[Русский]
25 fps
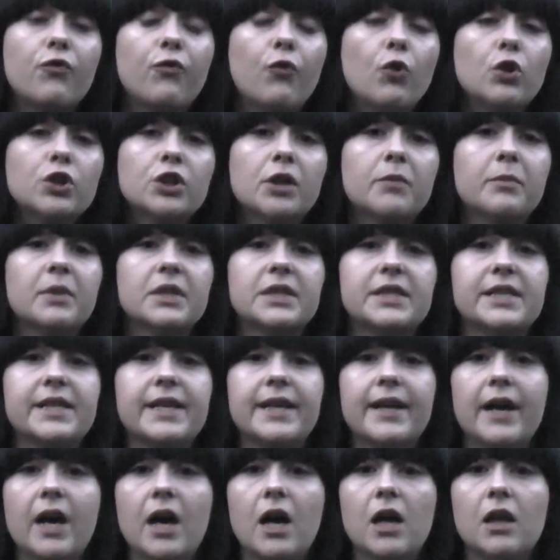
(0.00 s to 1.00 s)

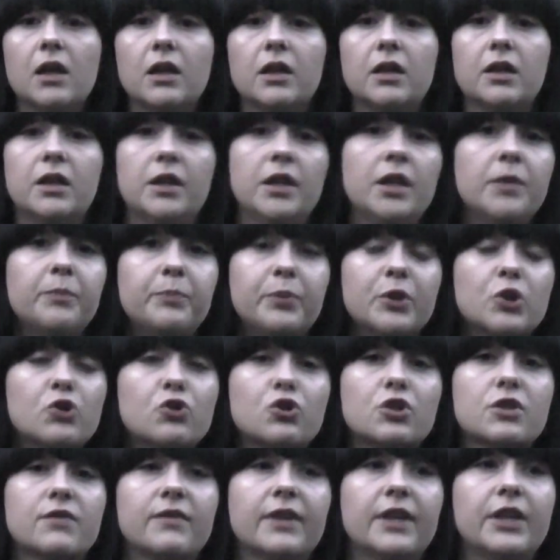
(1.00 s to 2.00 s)
фотоматериалы и
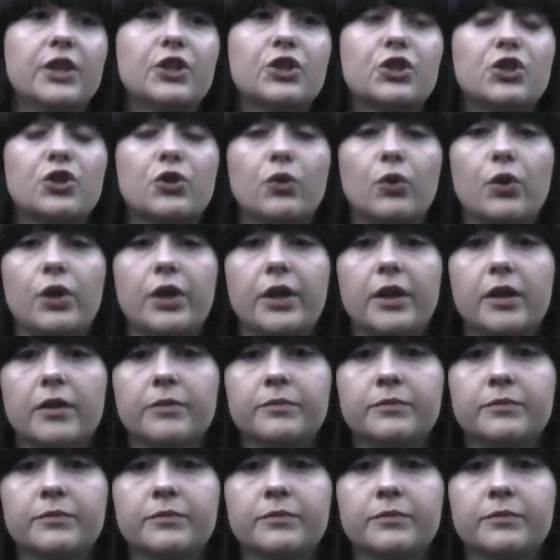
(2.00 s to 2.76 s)
пишут свои истории.